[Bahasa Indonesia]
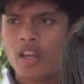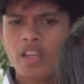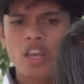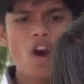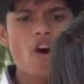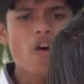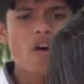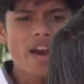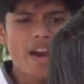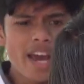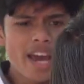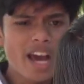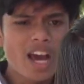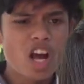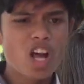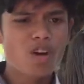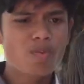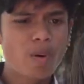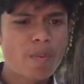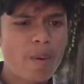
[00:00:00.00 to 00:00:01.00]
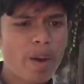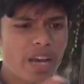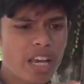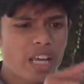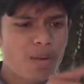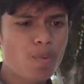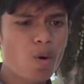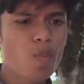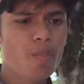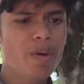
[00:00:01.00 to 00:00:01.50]
Ya oke, kalau mama ingin
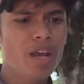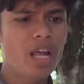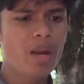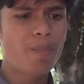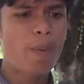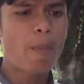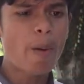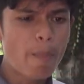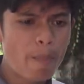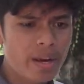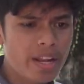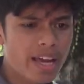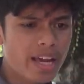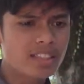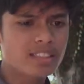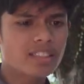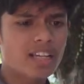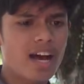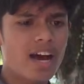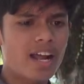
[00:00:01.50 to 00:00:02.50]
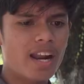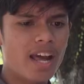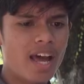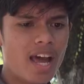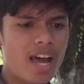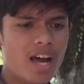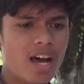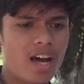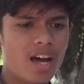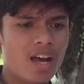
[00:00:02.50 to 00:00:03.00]
mobil, papa belikan
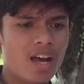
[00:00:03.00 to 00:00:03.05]
sekarang.